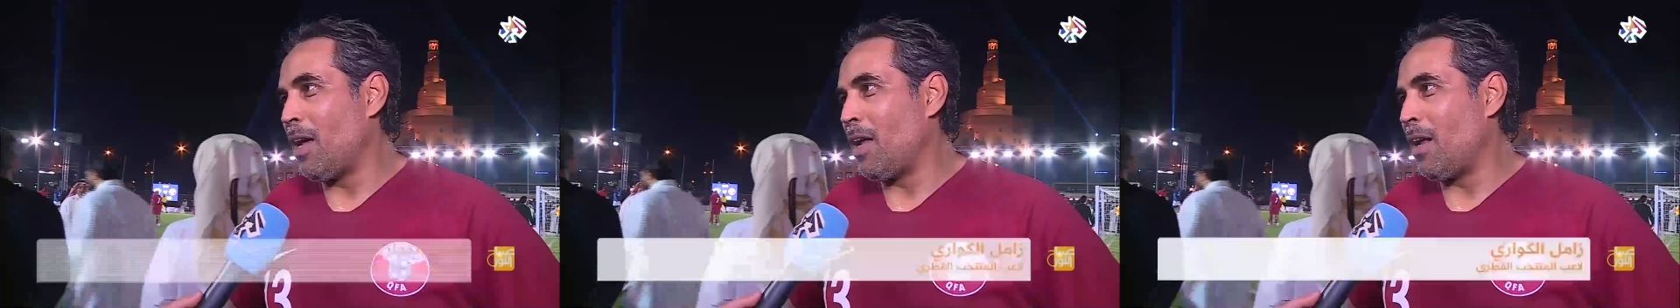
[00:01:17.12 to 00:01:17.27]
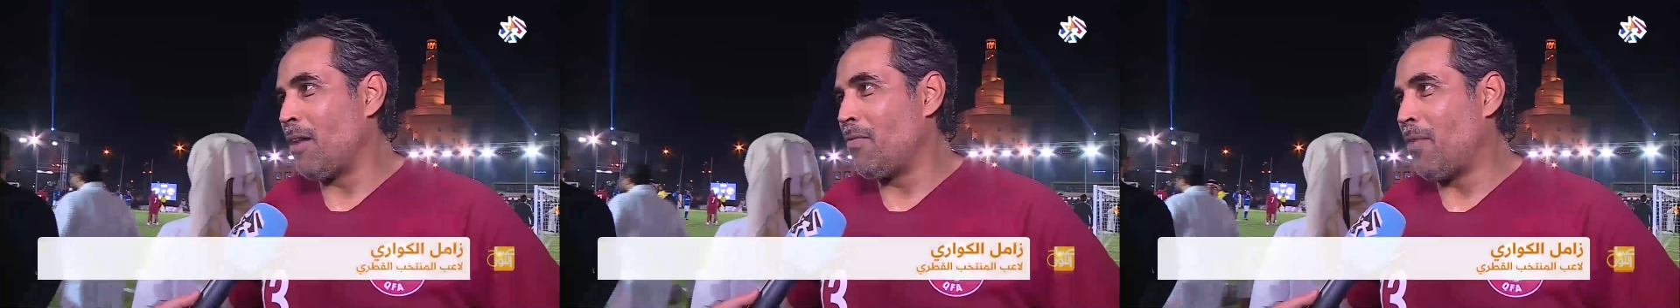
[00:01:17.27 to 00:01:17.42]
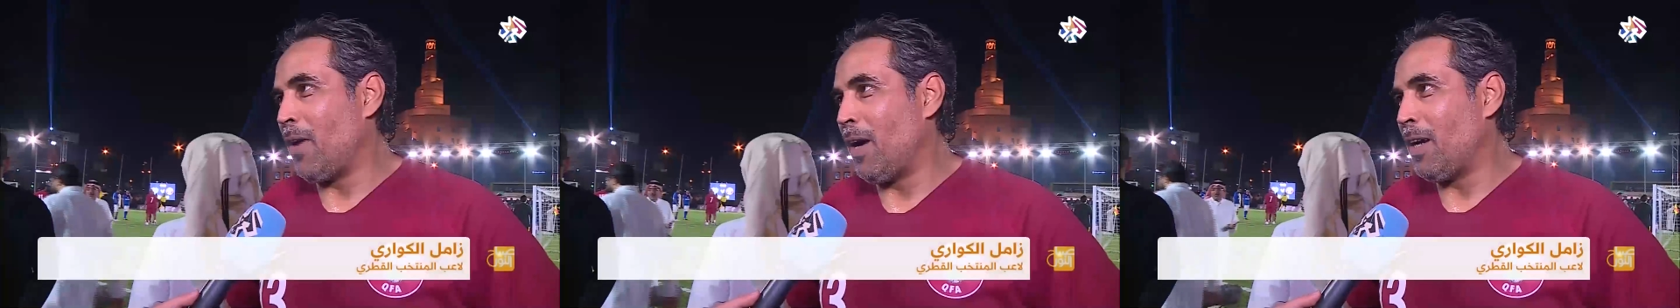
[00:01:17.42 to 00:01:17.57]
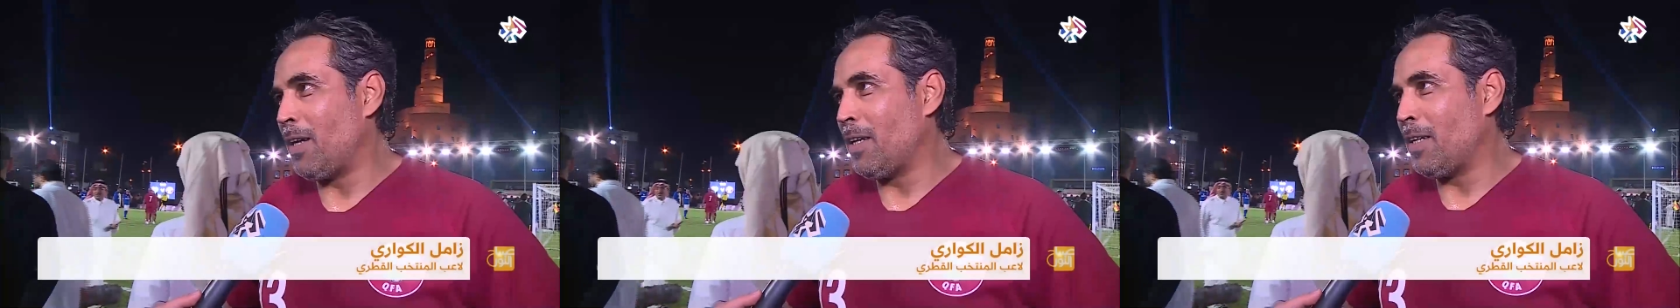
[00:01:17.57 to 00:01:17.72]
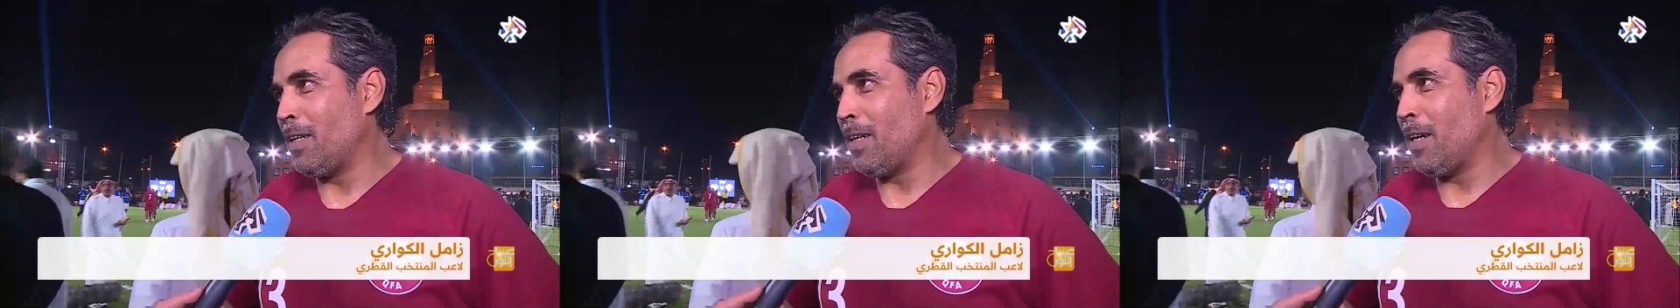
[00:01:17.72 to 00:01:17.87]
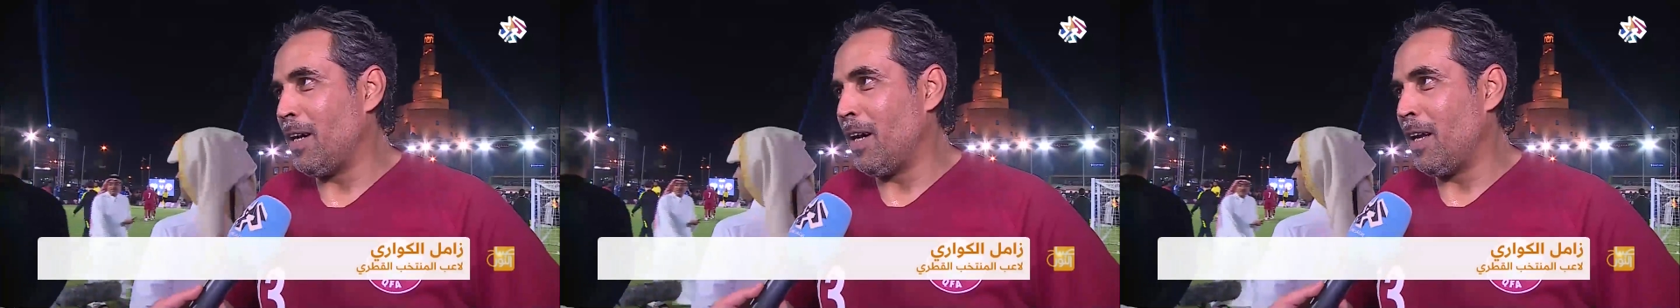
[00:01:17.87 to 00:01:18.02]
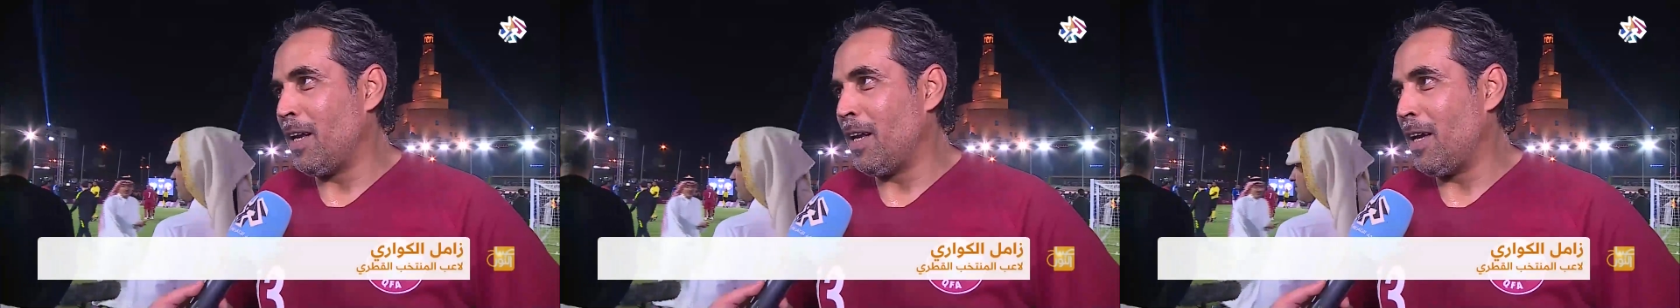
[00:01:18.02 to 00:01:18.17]

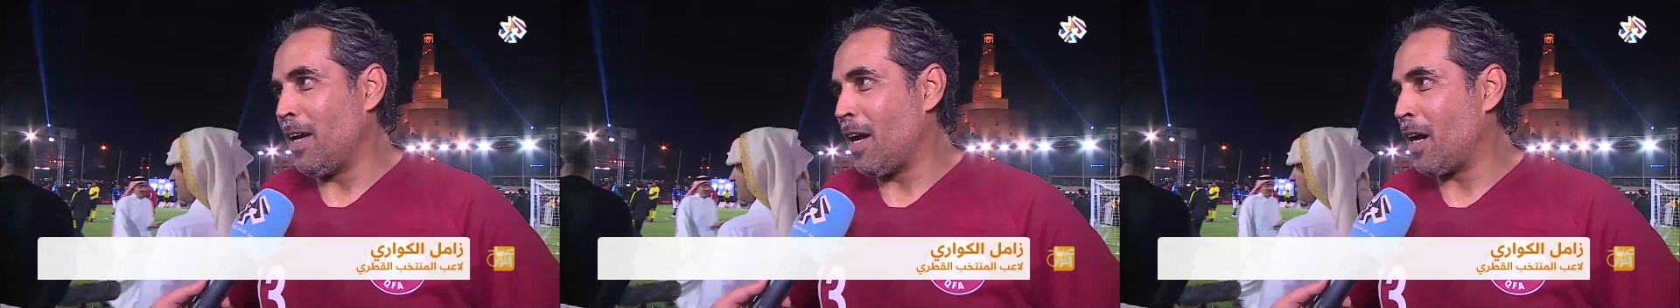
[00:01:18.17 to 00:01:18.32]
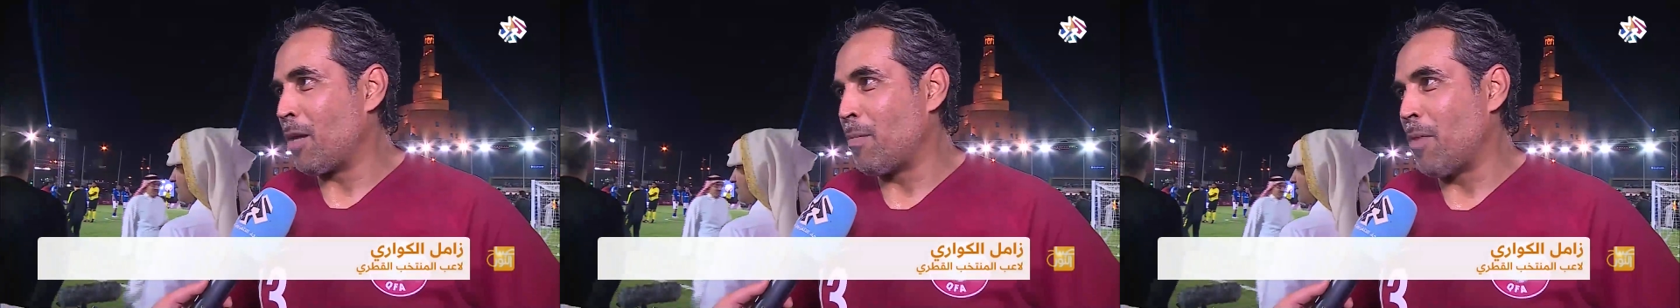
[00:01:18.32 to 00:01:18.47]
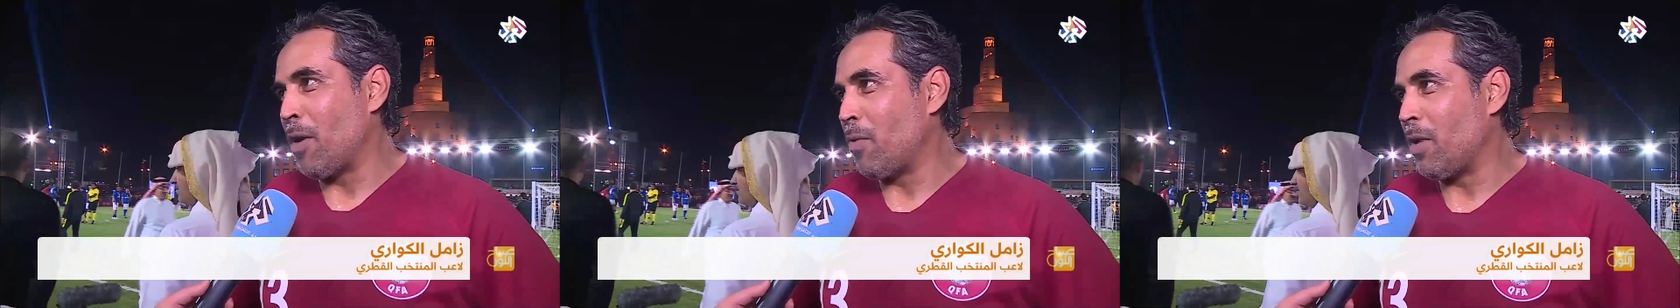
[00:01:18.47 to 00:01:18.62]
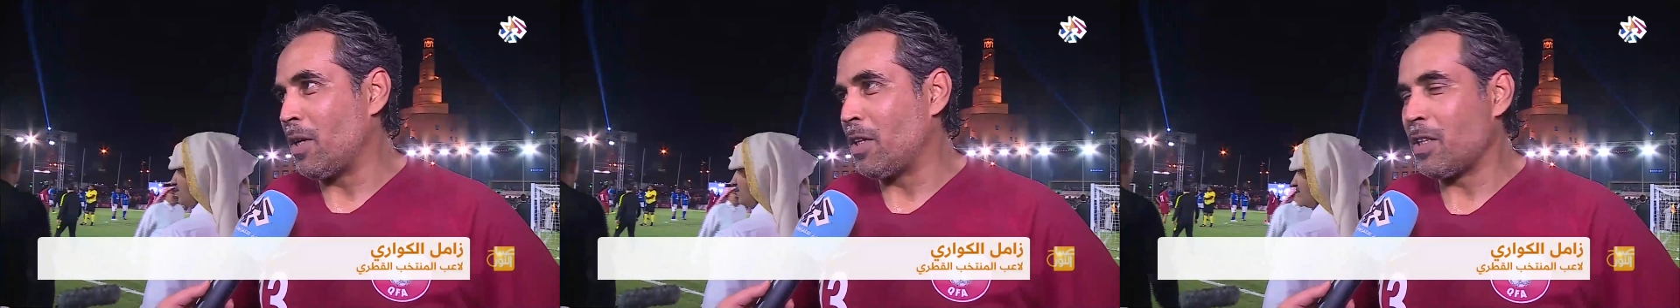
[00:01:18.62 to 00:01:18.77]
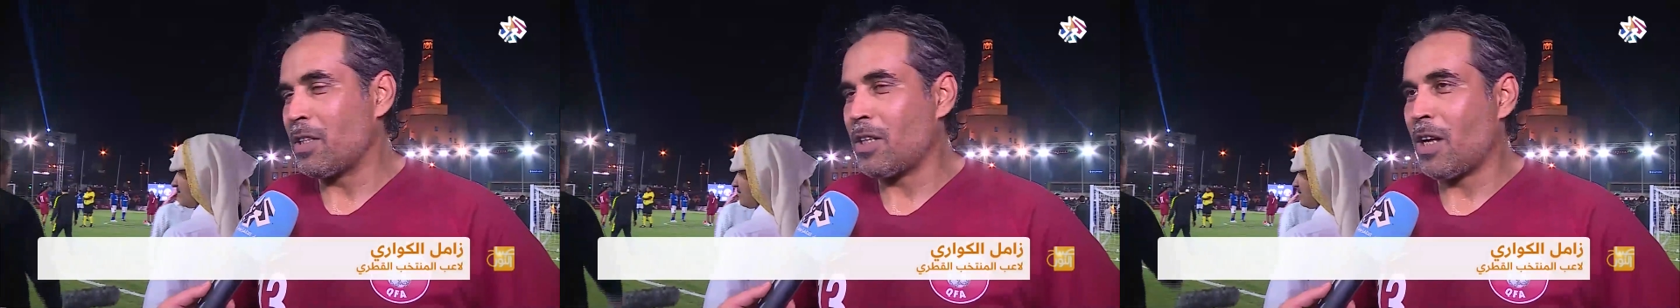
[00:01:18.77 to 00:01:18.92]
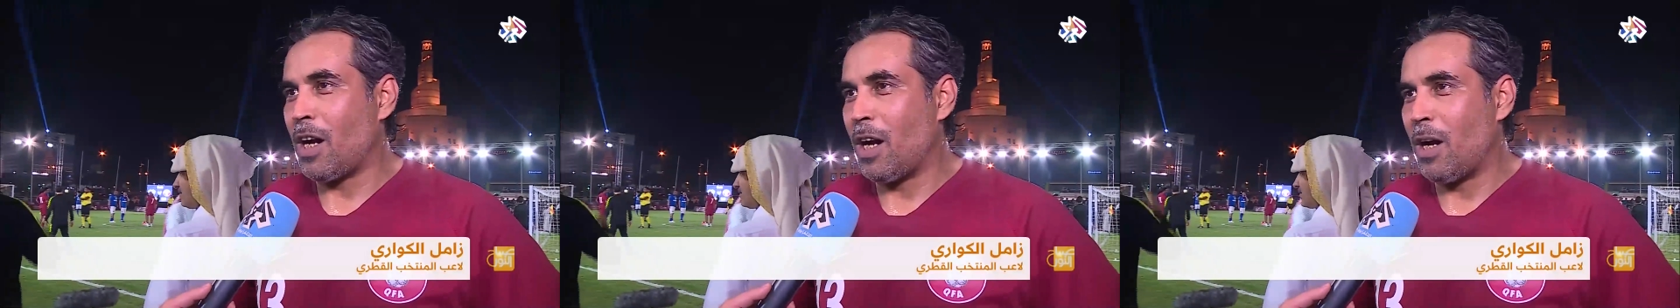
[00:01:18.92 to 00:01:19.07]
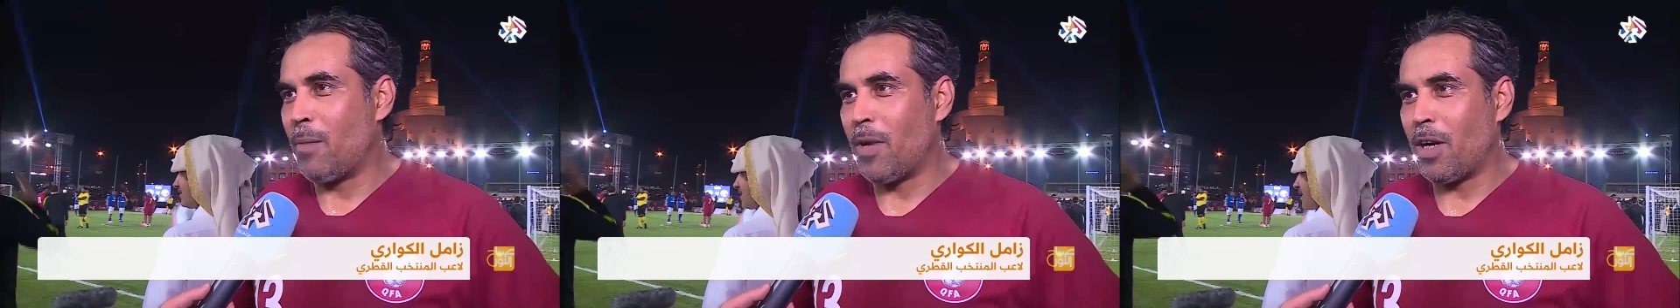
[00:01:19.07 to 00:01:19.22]
الفعاليه على اكمل وجه
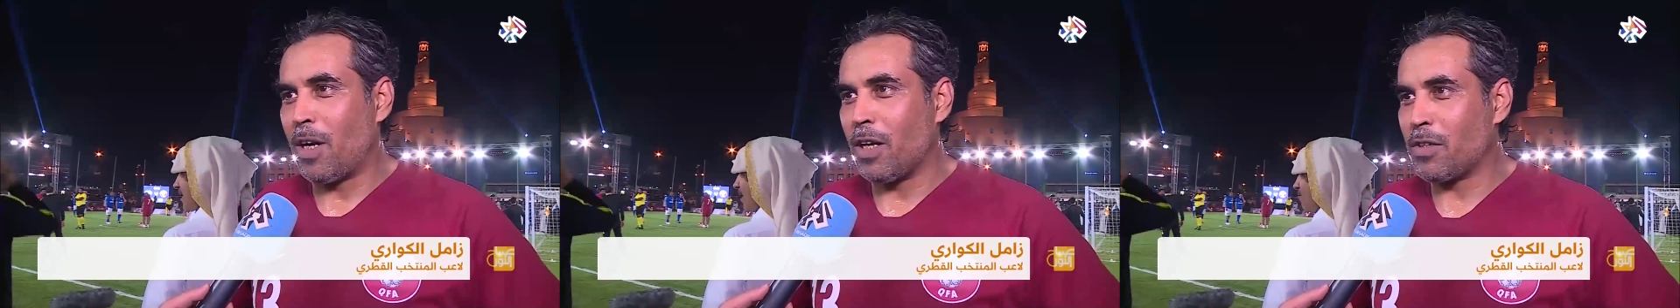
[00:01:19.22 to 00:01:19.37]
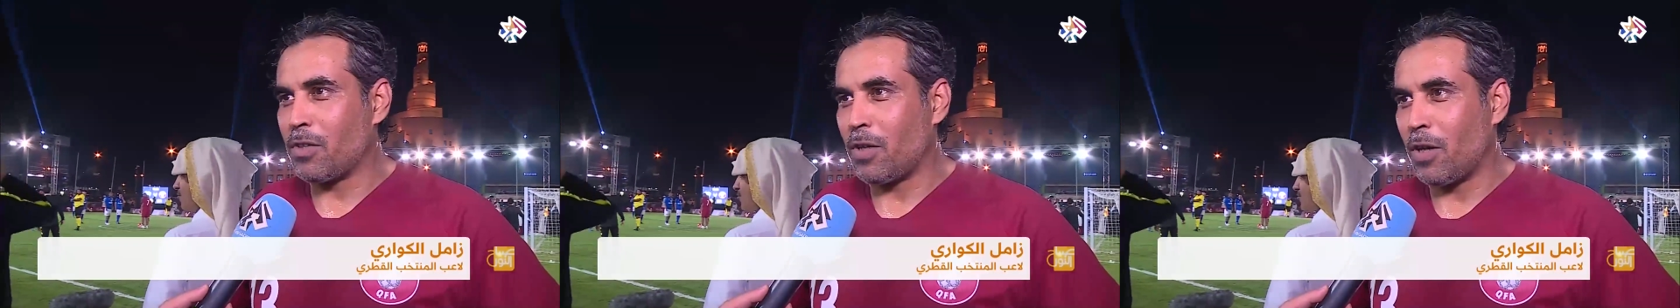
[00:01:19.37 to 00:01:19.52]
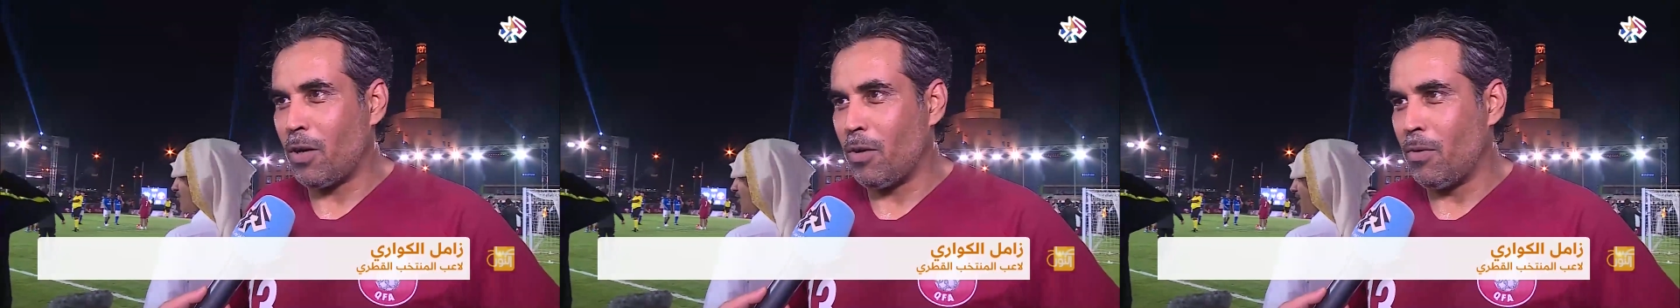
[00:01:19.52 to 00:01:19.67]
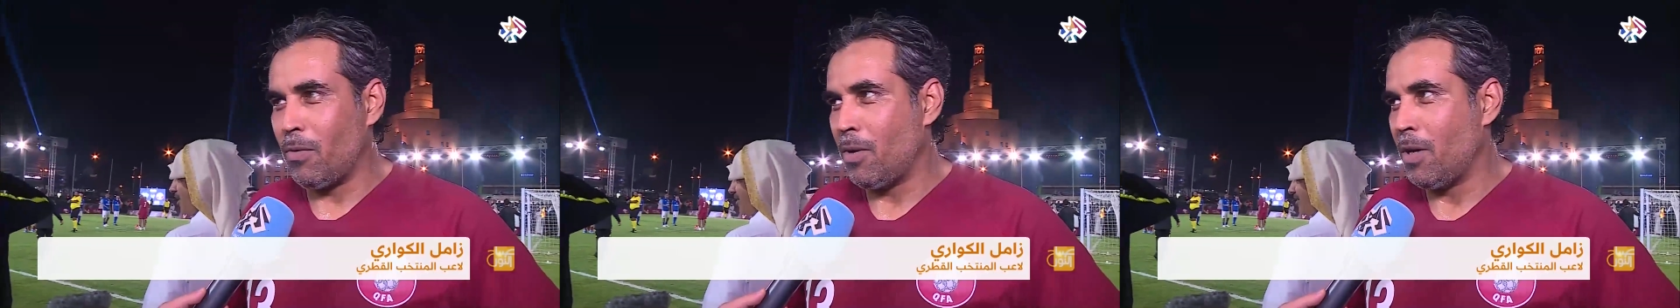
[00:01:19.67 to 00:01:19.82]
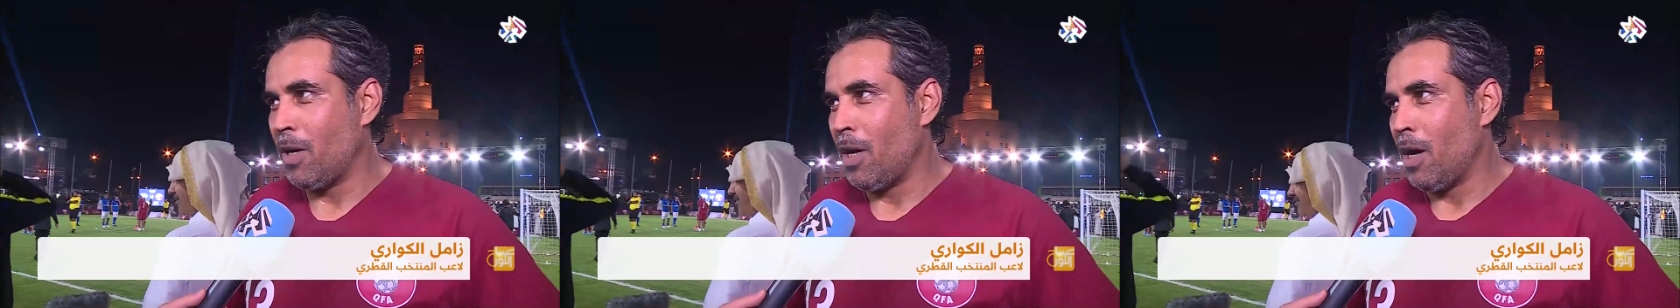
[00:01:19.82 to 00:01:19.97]
صراحه ما قصروا